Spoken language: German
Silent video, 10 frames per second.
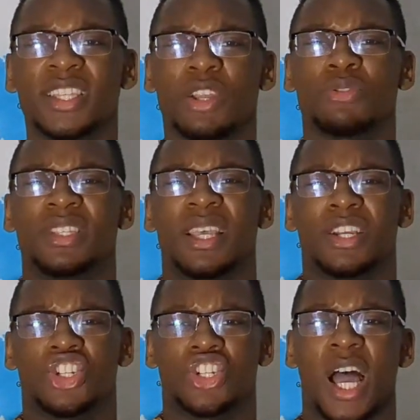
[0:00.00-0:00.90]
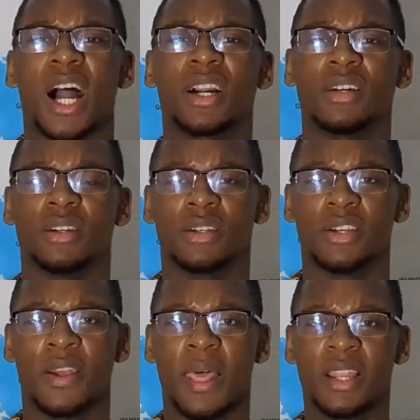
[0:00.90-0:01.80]
Sei doch dieser Starke.
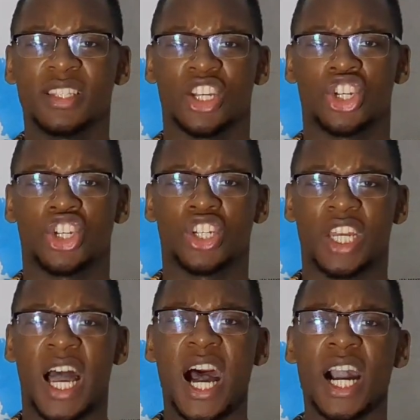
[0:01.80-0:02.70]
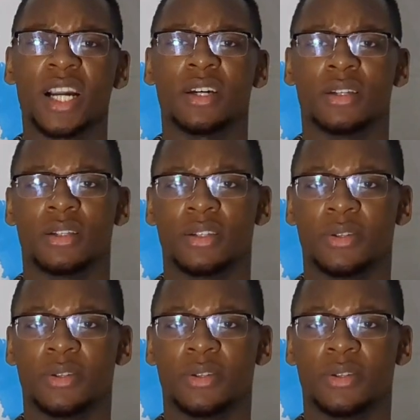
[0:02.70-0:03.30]
Dieser Starke.